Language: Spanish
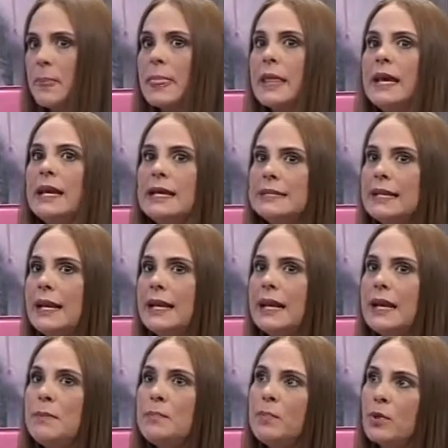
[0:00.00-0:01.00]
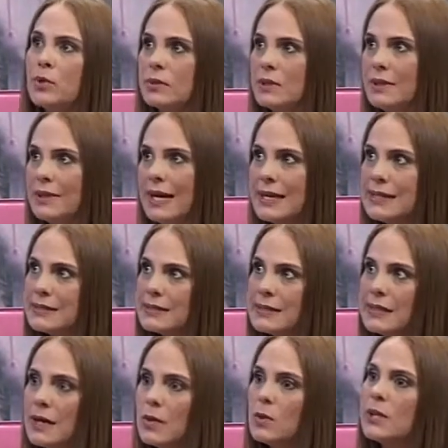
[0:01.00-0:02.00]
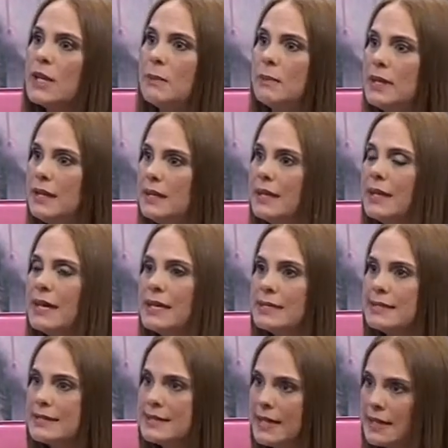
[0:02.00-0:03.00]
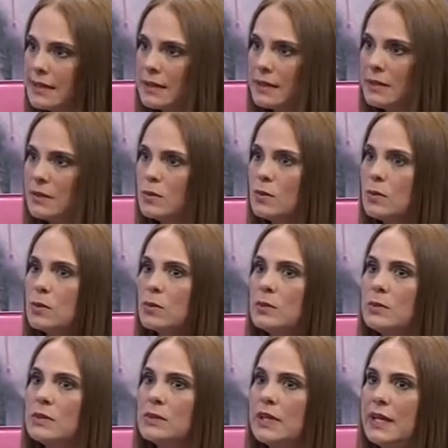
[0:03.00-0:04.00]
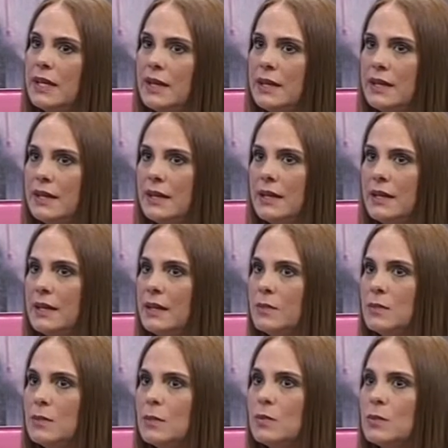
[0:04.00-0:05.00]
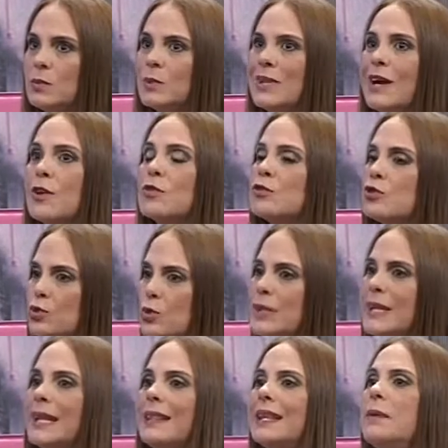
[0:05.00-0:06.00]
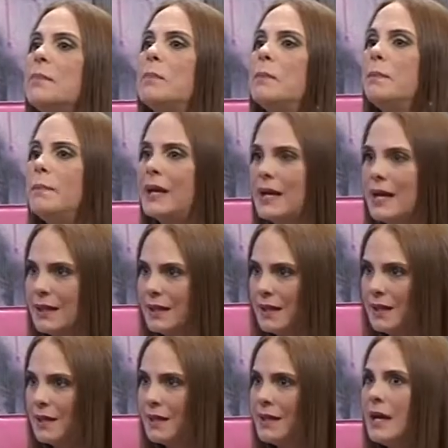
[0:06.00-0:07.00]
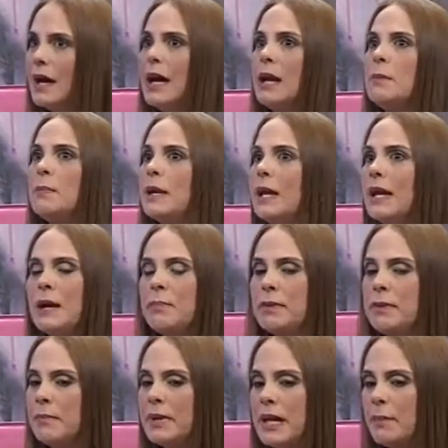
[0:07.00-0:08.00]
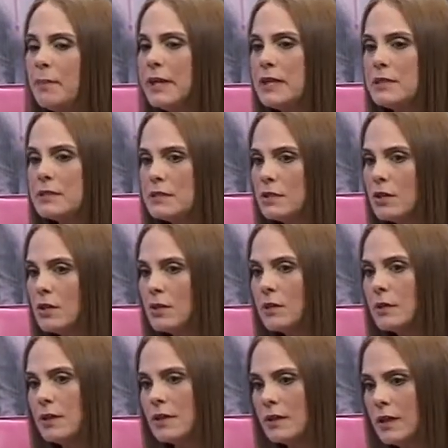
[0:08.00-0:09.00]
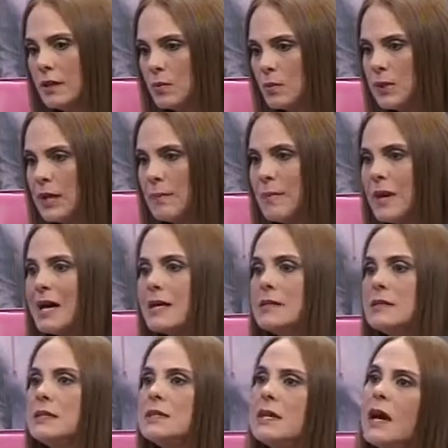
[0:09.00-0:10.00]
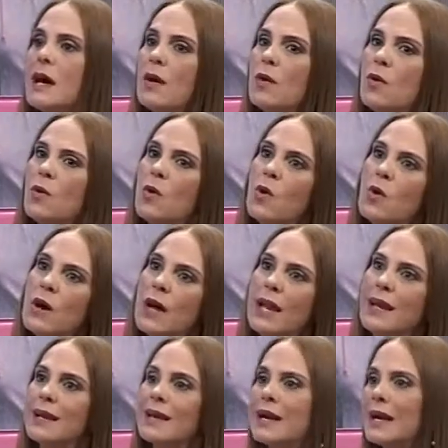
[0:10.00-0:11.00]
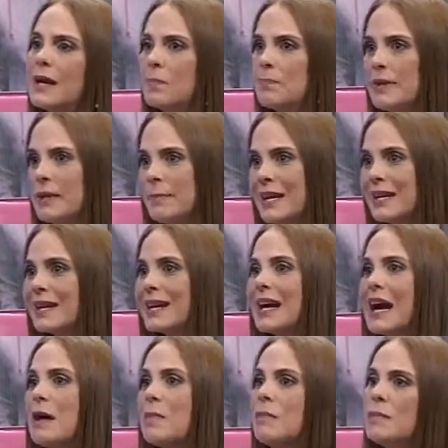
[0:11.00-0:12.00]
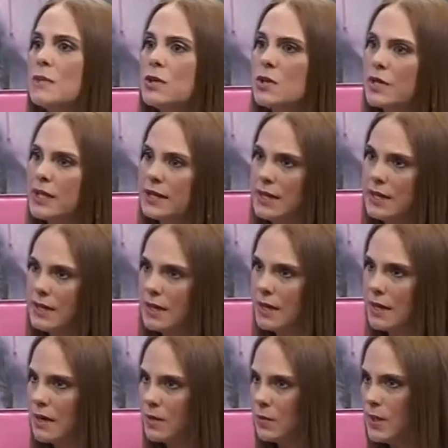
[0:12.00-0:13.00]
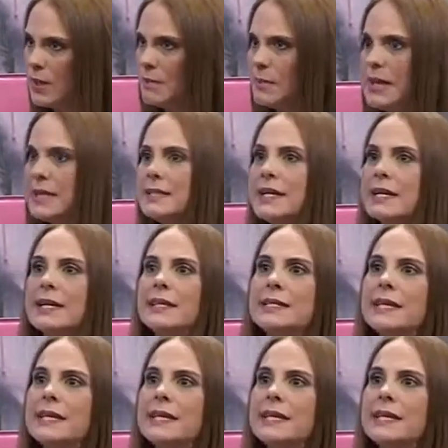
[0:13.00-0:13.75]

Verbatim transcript: Esa es la importancia justamente de hacer un, eh, una consulta temprana, a la primera aparición de una mancha o al primer cambio que tenga una mancha que ya